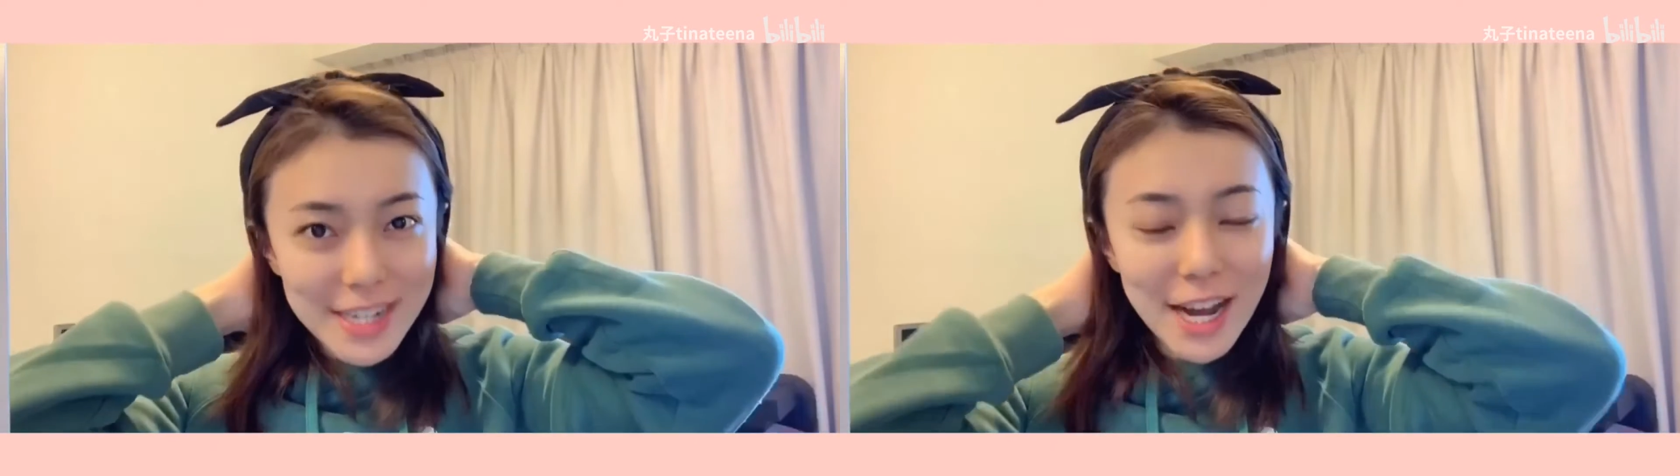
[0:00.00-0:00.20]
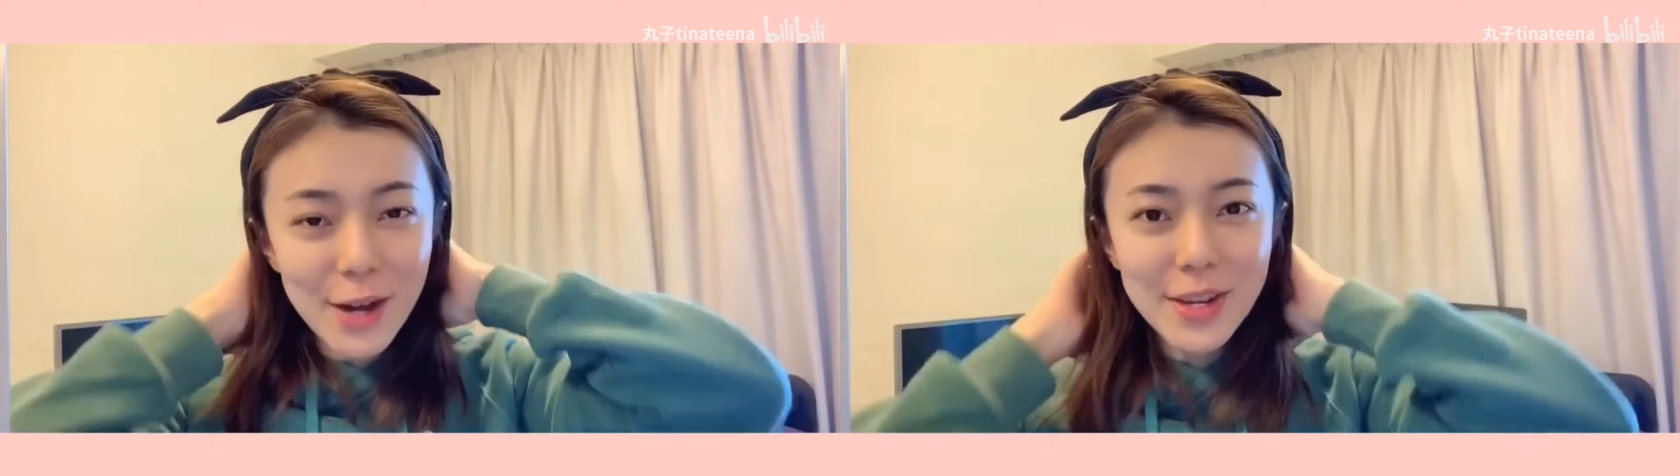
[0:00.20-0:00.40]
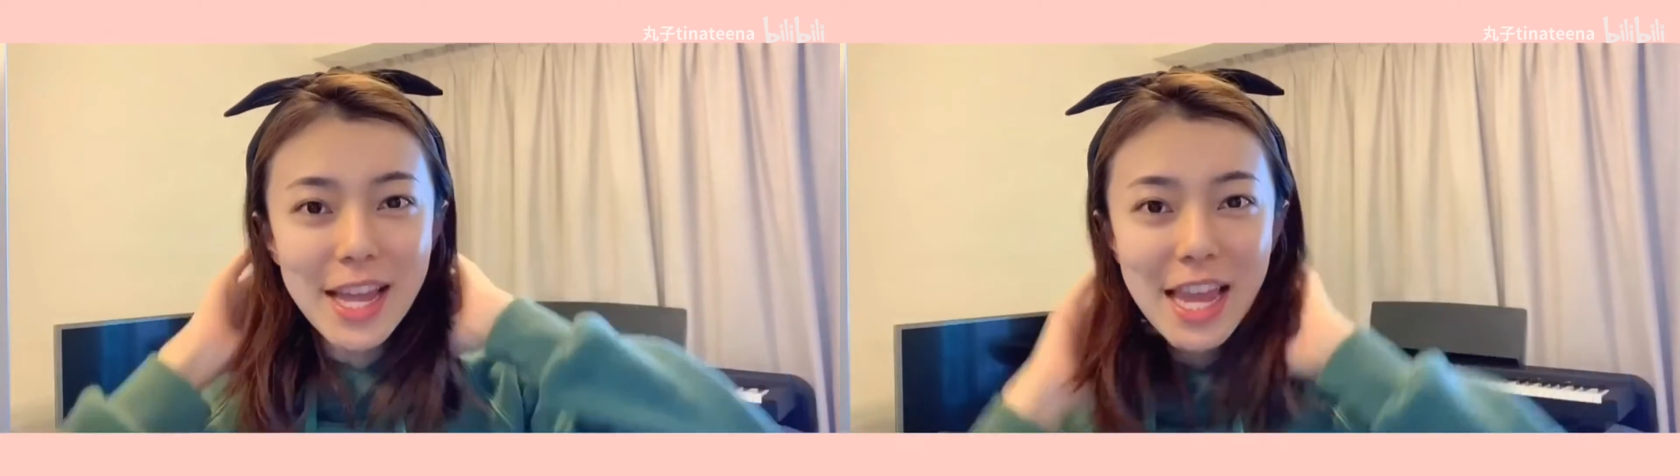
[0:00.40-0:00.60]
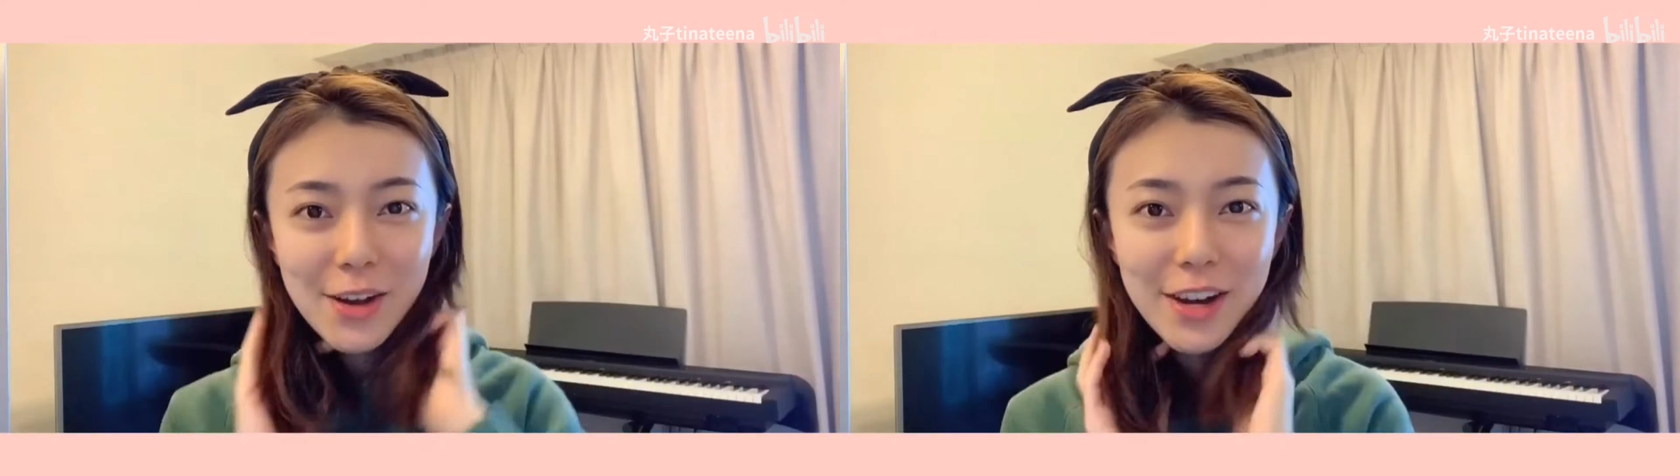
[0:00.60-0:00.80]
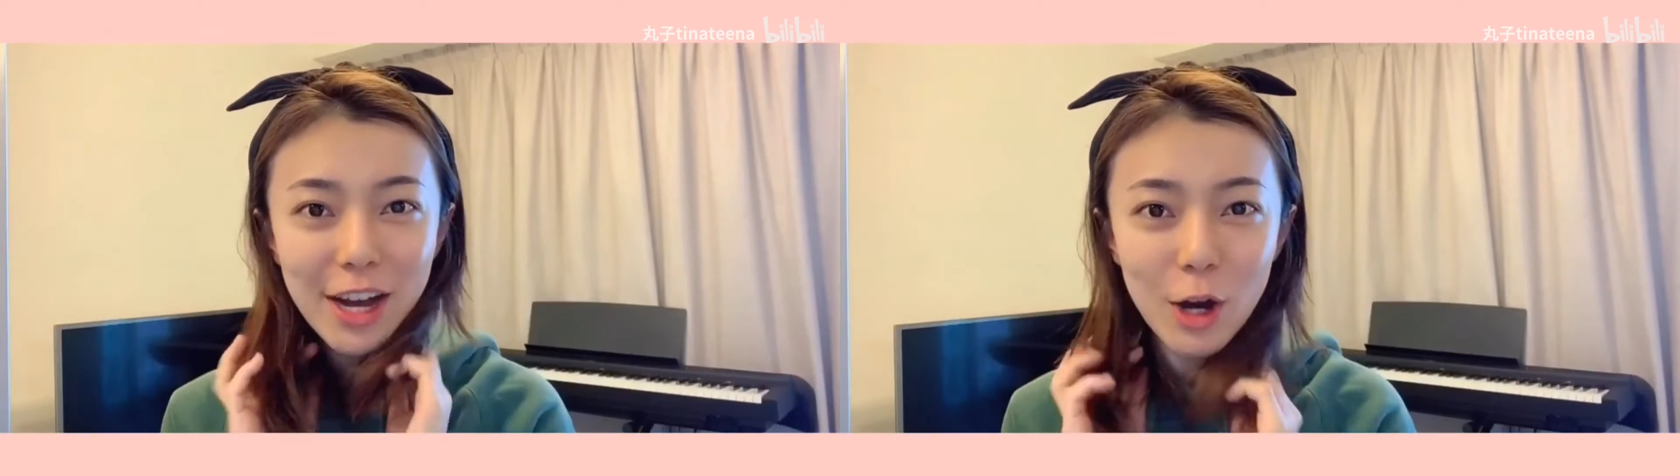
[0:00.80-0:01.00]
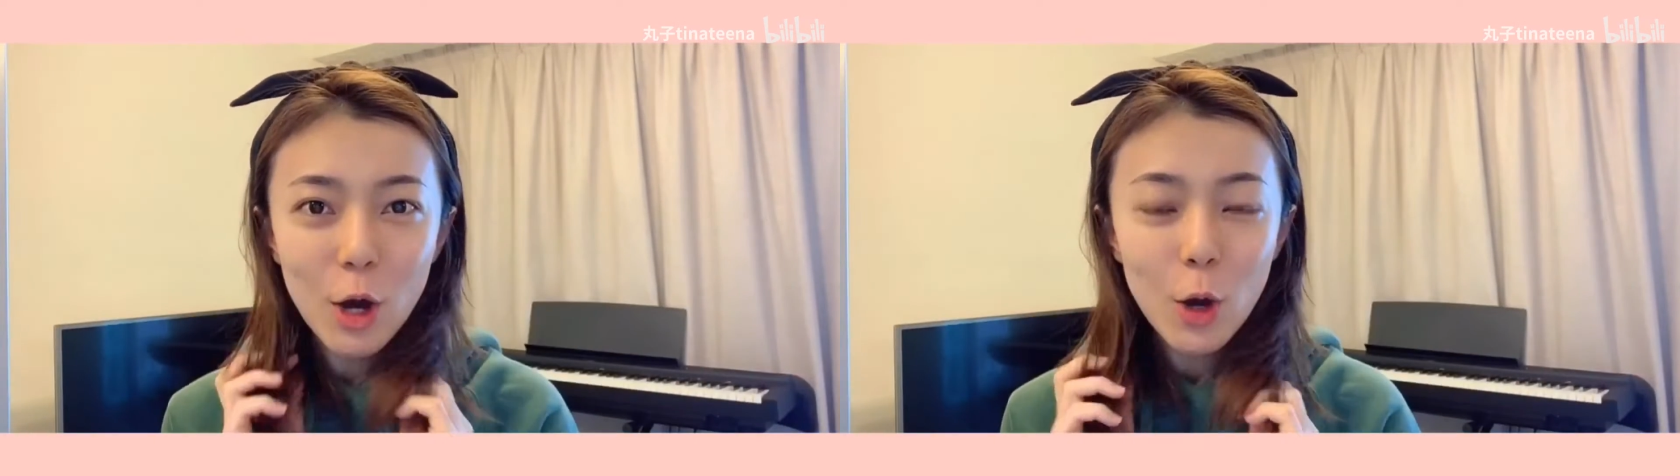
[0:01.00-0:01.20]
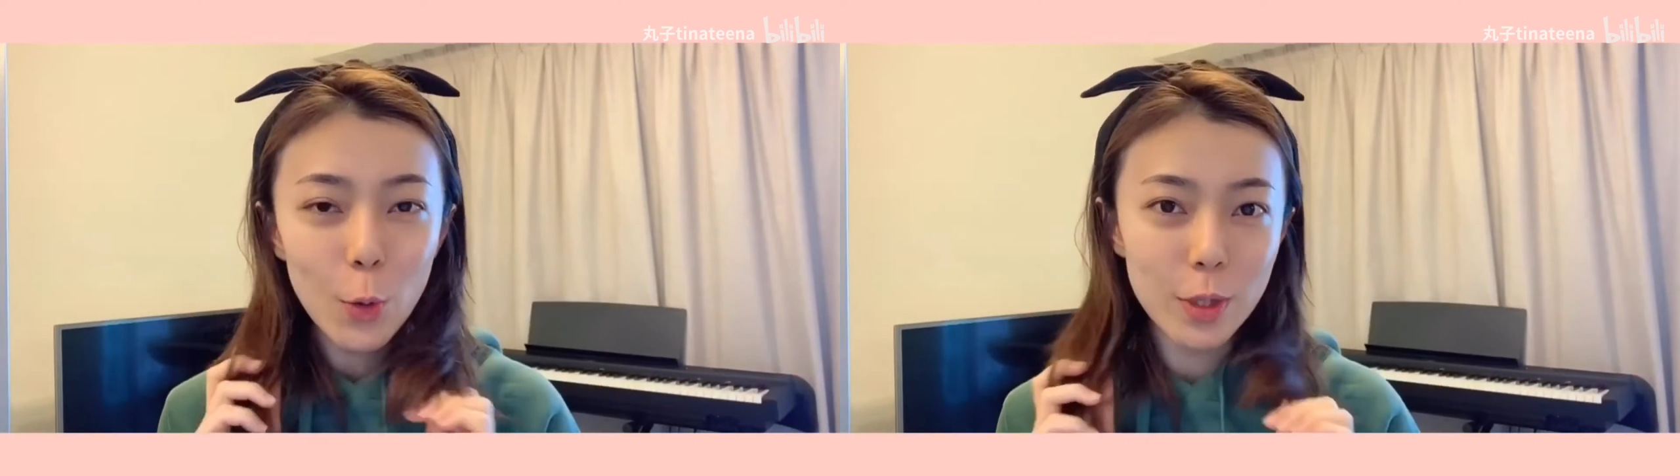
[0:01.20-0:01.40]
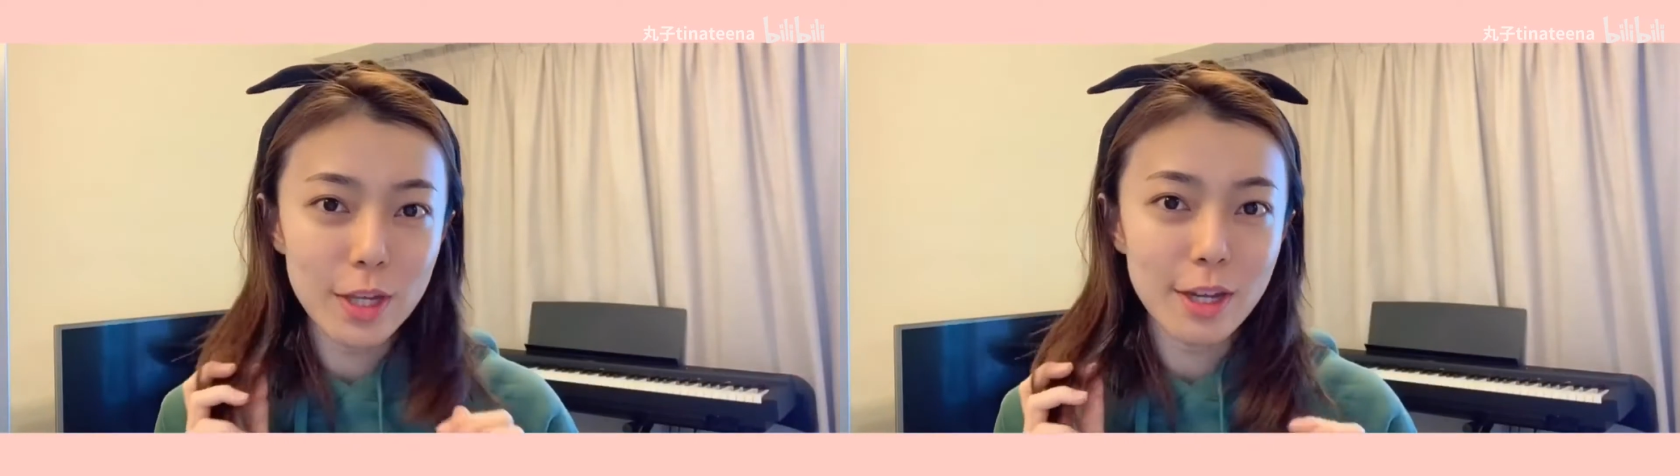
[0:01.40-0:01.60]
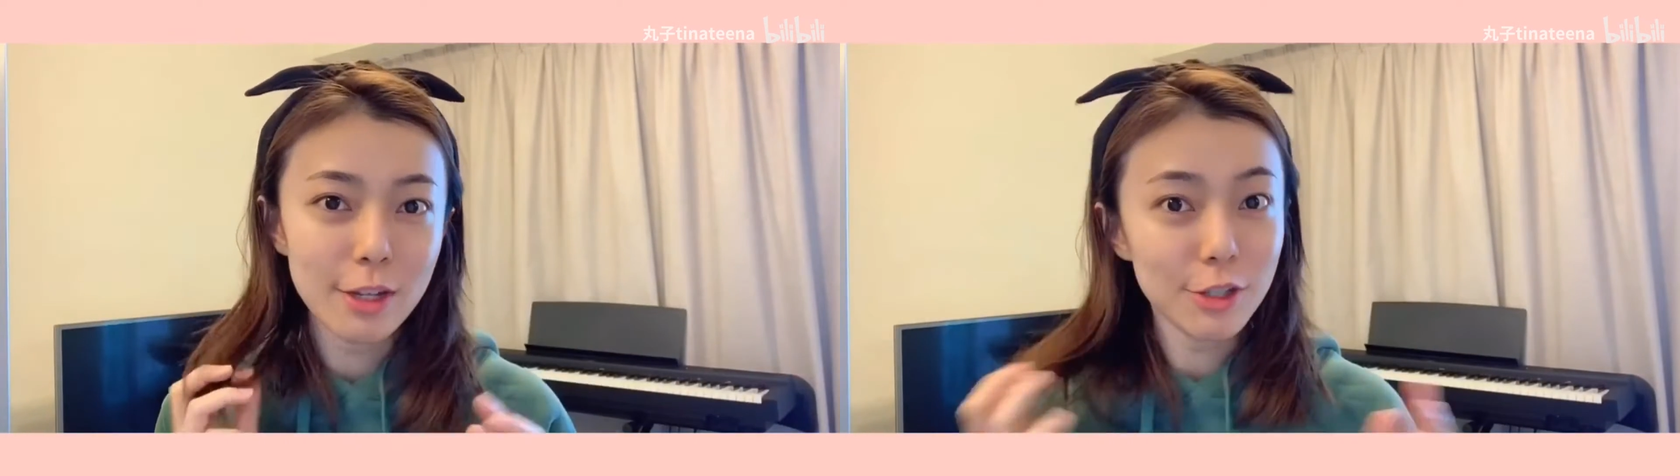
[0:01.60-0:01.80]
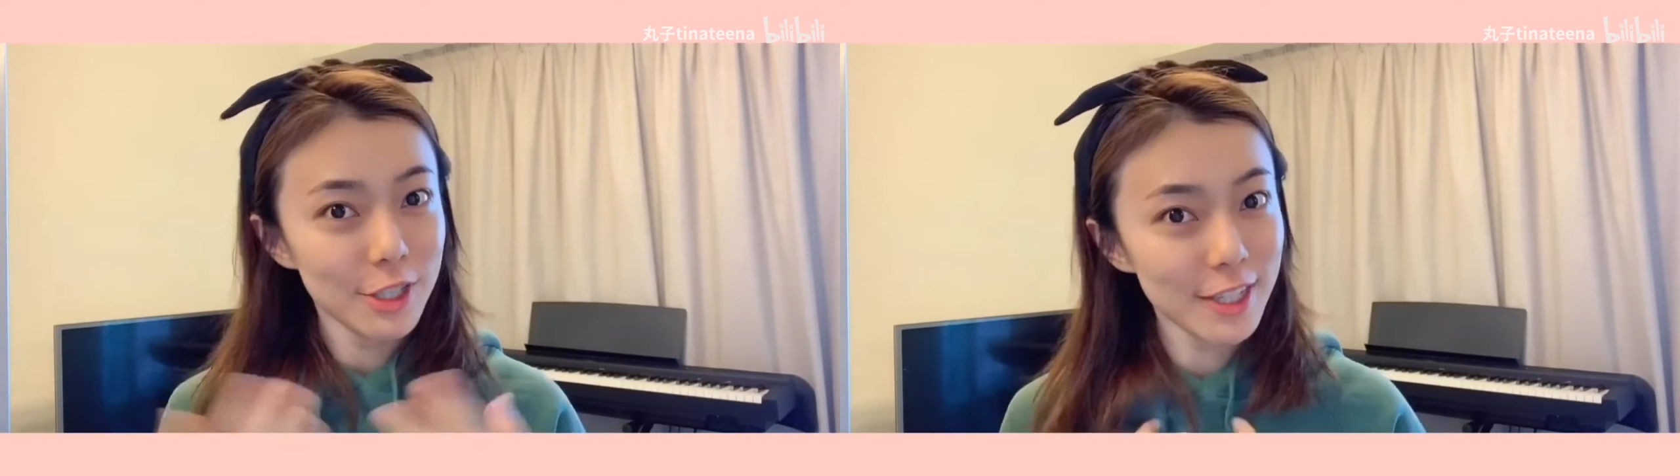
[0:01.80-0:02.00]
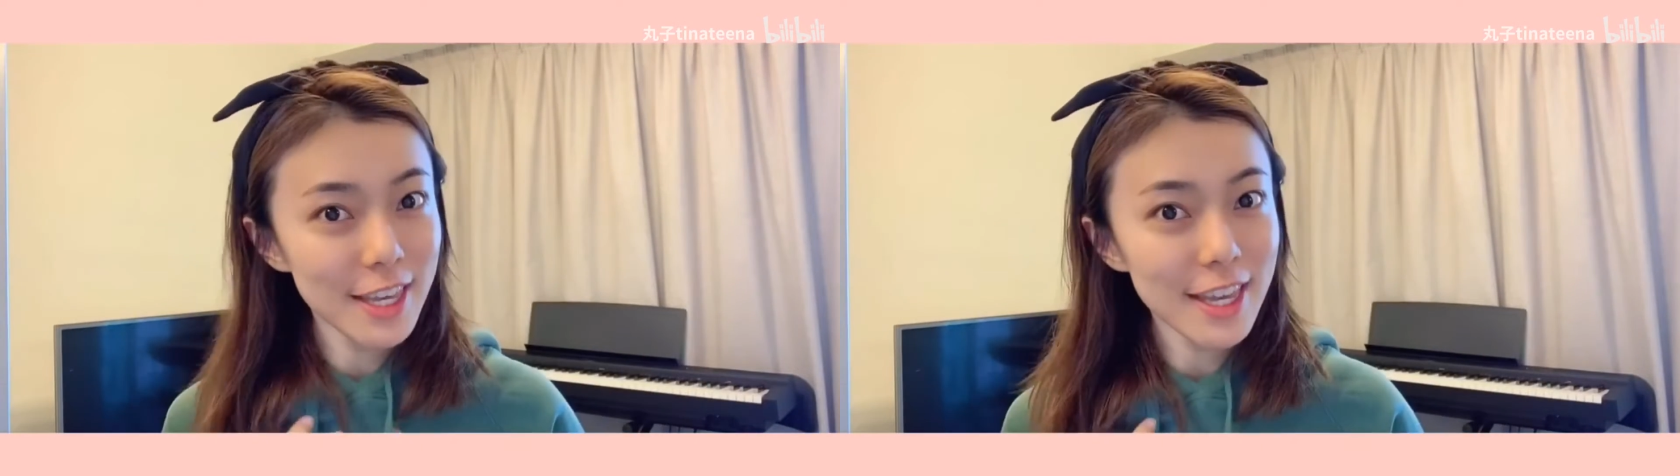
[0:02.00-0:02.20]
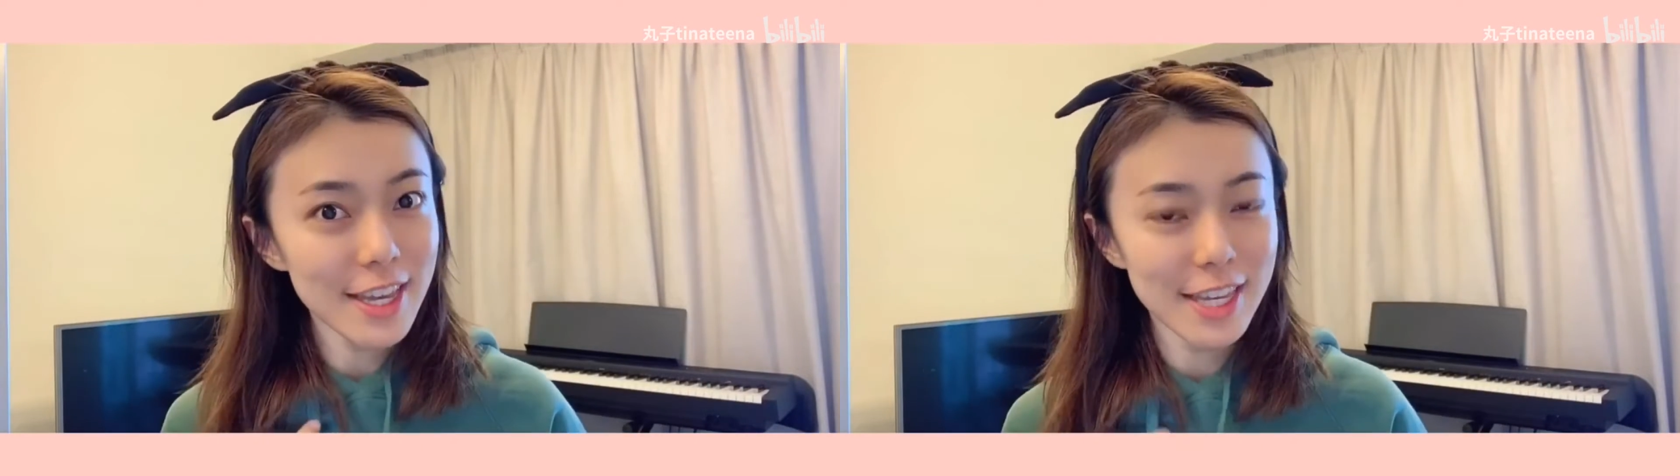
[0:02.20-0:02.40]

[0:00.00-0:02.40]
然后来聊一聊我的职业，